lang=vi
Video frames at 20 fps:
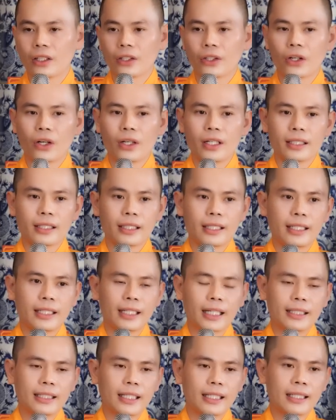Nó là
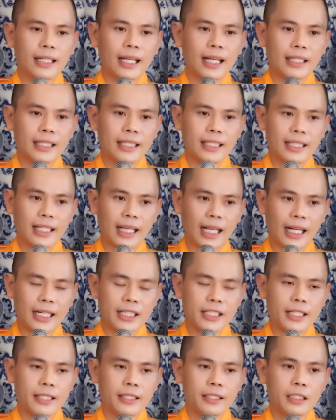thầy Khải Thành đang đi
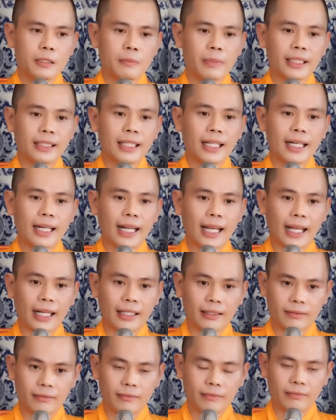giảng, trên đường bị tai
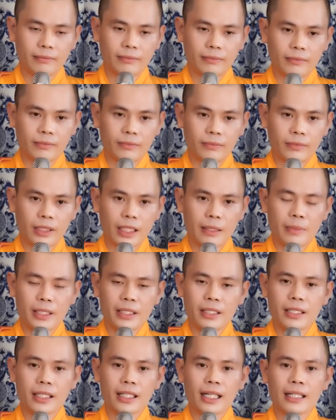nạn, thế
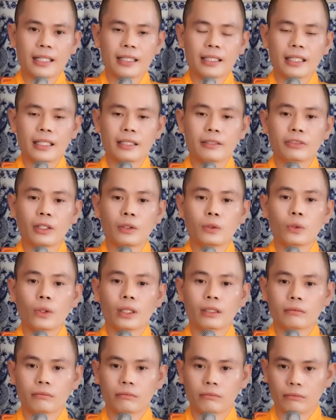bây giờ cần tiền phẫu
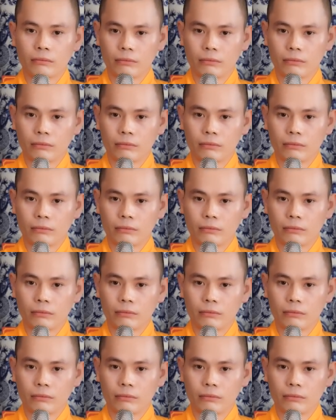thuật.